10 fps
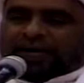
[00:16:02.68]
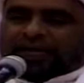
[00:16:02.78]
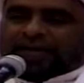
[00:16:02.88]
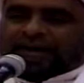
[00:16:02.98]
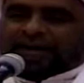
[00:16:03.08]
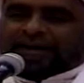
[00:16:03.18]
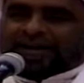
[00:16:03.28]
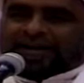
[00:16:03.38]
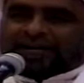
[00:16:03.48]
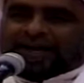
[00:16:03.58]
ذلك
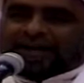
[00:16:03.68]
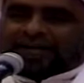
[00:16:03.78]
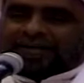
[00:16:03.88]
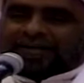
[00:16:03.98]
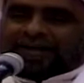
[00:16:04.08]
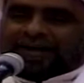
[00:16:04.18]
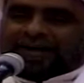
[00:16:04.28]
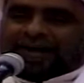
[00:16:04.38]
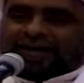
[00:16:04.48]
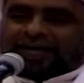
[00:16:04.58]
ليتحدث
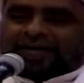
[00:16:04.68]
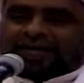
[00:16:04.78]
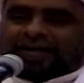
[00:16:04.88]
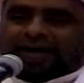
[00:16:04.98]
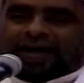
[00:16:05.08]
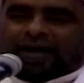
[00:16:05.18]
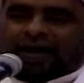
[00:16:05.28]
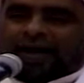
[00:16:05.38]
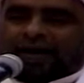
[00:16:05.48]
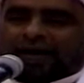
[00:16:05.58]
عن علي
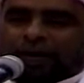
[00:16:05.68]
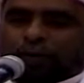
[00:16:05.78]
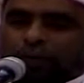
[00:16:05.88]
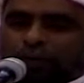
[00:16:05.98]
على أنه